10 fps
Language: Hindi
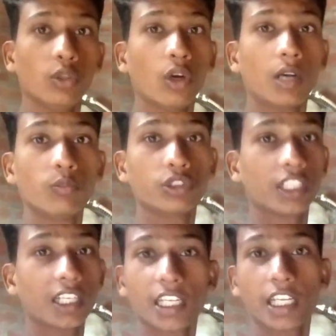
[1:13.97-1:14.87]
अब मुझे लग
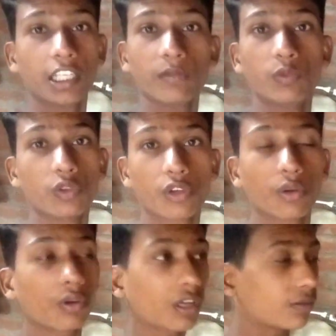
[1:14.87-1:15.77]
रही है भूख
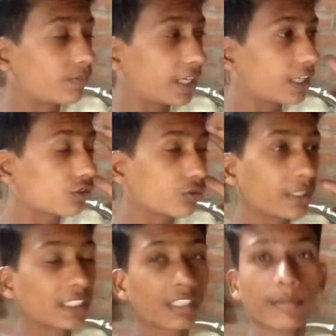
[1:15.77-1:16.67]
क्योंकि मैंने सुबह
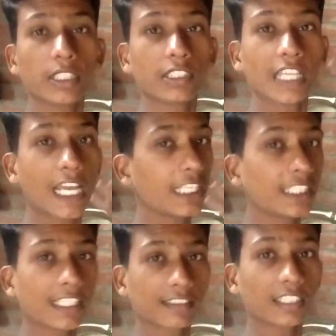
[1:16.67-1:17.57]
से अभी चाय ही
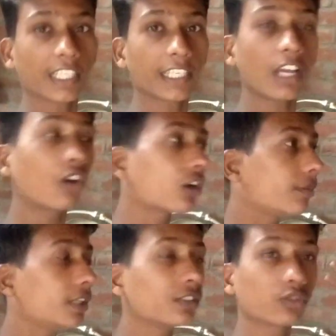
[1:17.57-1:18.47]
नाश्ता किया और
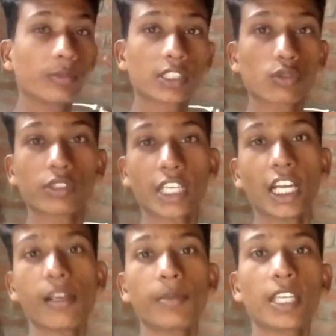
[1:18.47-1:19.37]
अभी सुबह से कुछ खाया
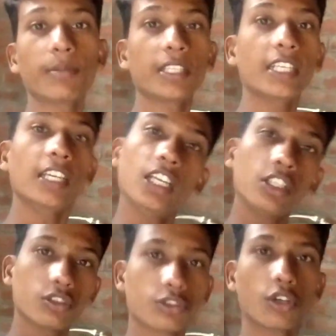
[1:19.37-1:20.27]
पिया भी नहीं तो
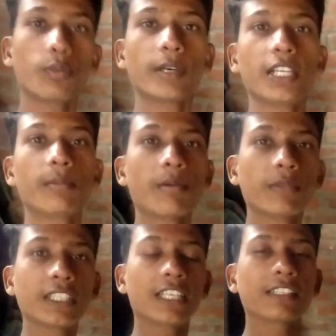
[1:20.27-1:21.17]
चलो पहले मम्मी
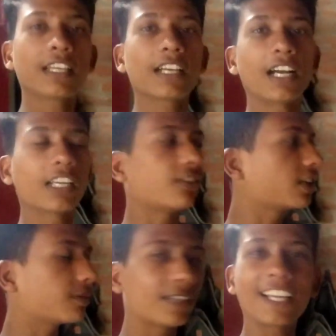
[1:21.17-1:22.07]
देखते हैं खाना वाना
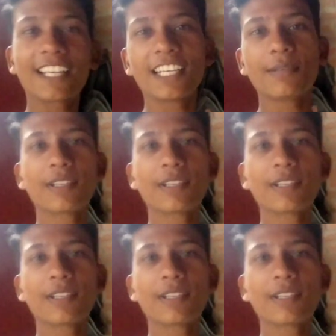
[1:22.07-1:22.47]
बना कि नहीं बना